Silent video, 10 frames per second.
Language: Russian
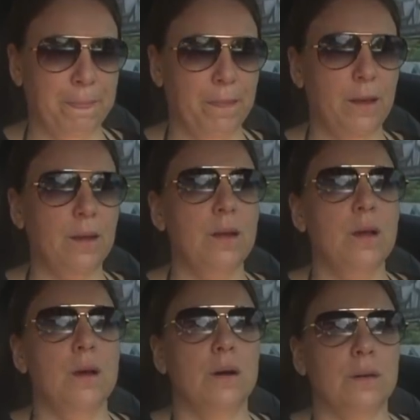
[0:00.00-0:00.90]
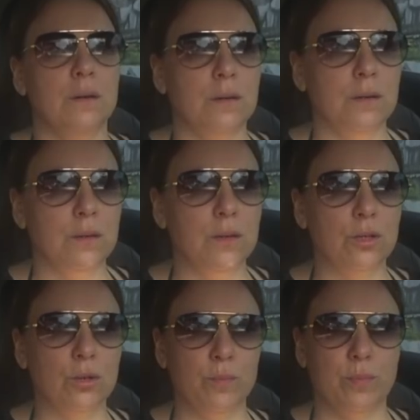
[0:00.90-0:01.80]
да, э,
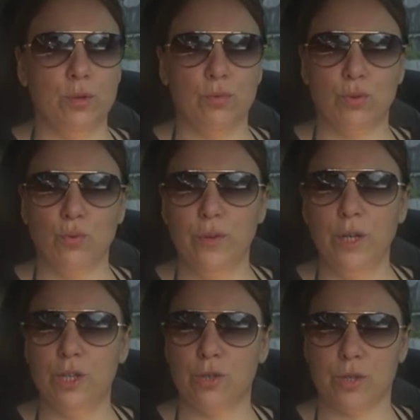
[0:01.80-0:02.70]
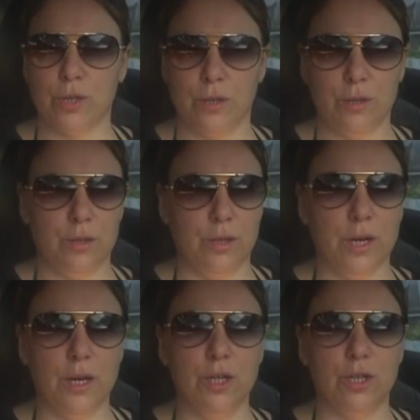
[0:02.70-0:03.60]
это причем, что увеличится да,
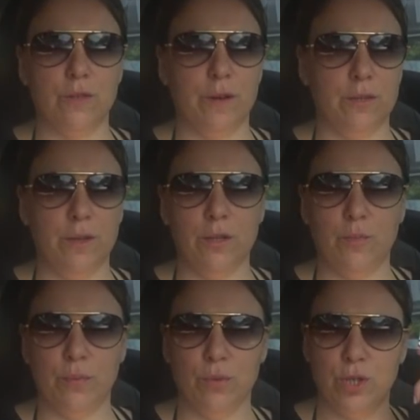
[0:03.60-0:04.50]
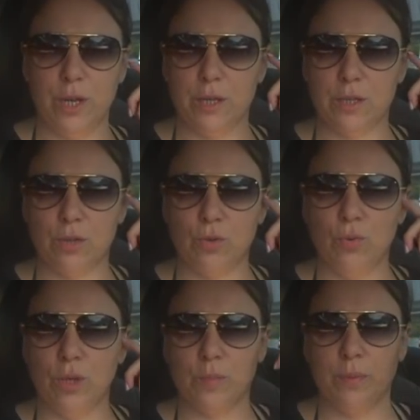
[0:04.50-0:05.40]
количество ответов получается, то
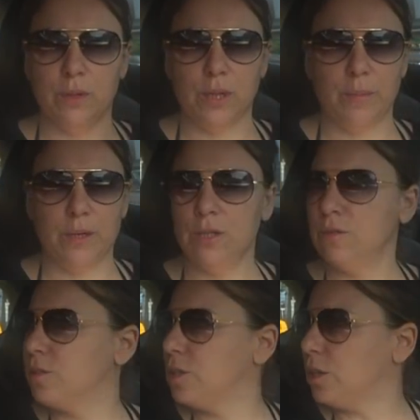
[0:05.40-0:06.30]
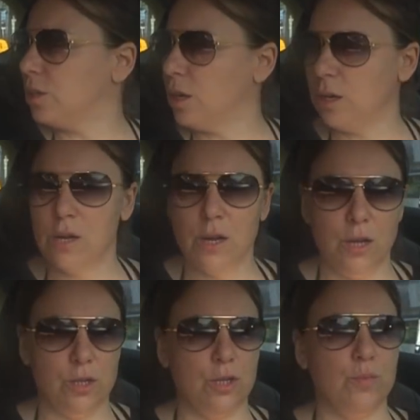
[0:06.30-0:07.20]
у нас было там один в день, да,
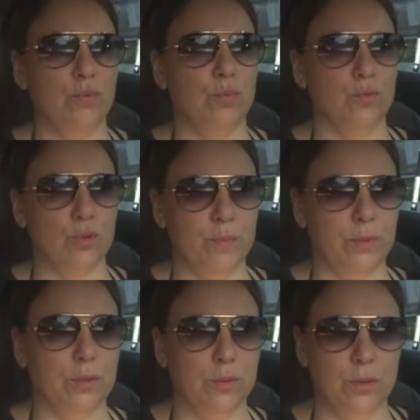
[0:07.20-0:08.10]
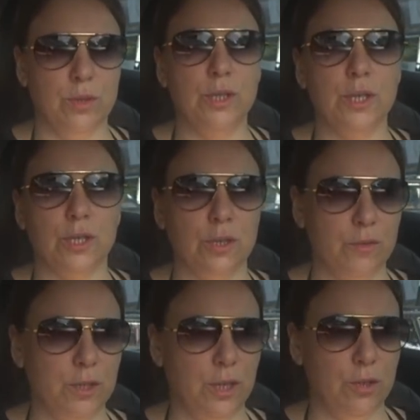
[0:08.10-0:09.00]
а сейчас будет, может быть, 10
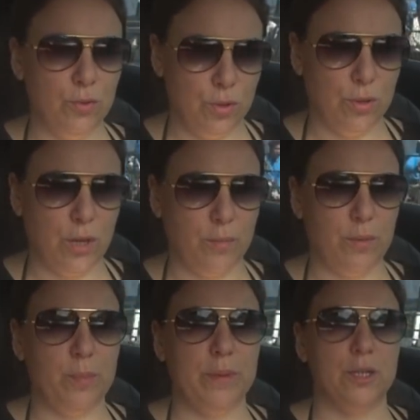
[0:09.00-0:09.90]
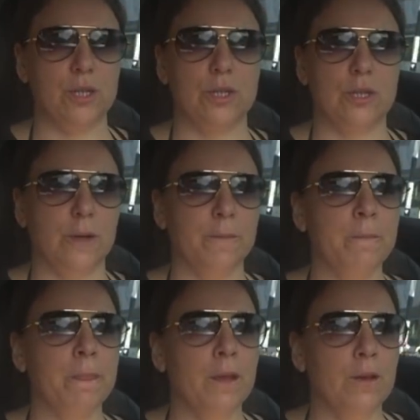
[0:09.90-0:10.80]
в день. Ну, это так, предположительно.
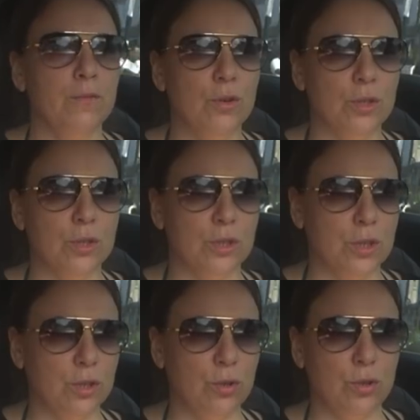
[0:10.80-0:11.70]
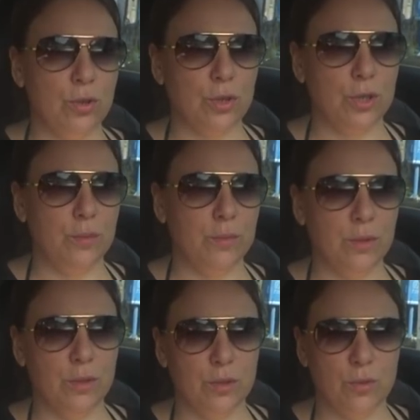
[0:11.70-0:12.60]
Вот, за 147
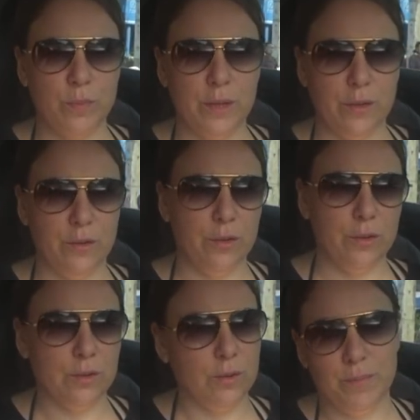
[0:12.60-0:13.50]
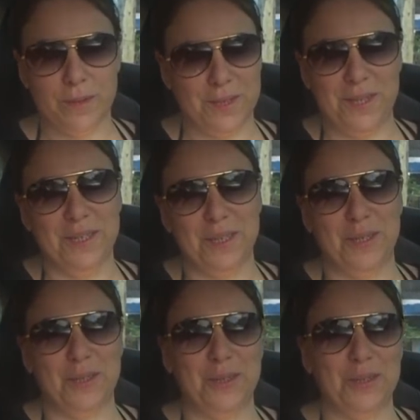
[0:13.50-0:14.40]
рублей, э, прости,
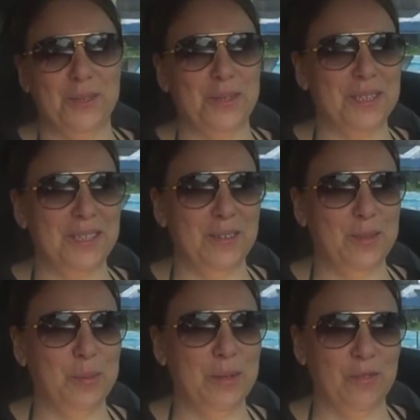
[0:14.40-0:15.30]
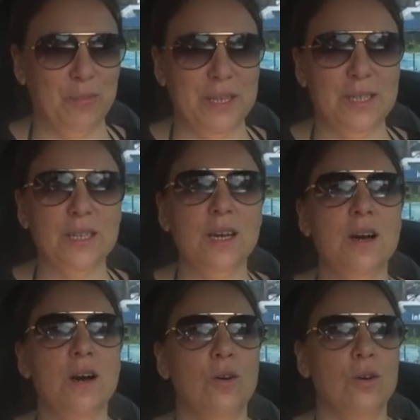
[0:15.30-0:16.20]
за 149 рублей в месяц
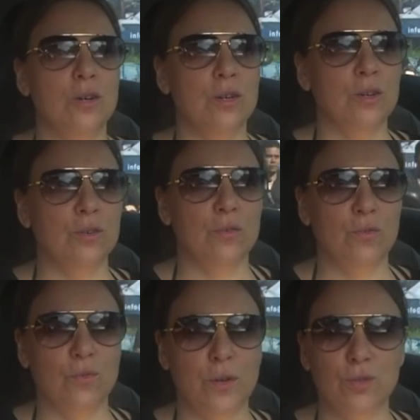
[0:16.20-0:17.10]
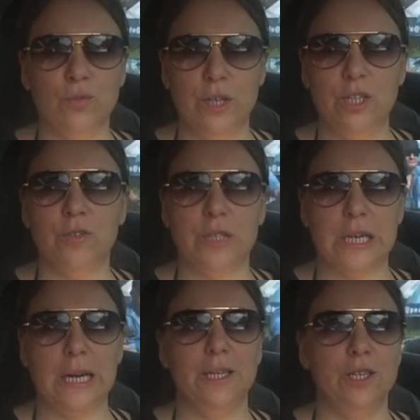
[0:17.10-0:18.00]
э, у вас
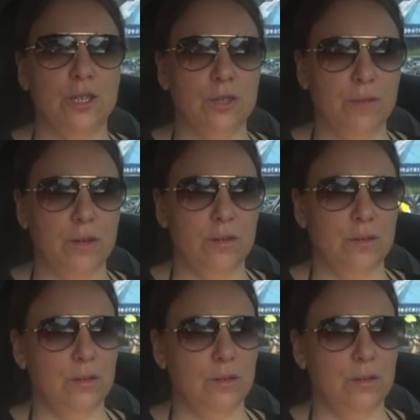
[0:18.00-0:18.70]
увеличивается количество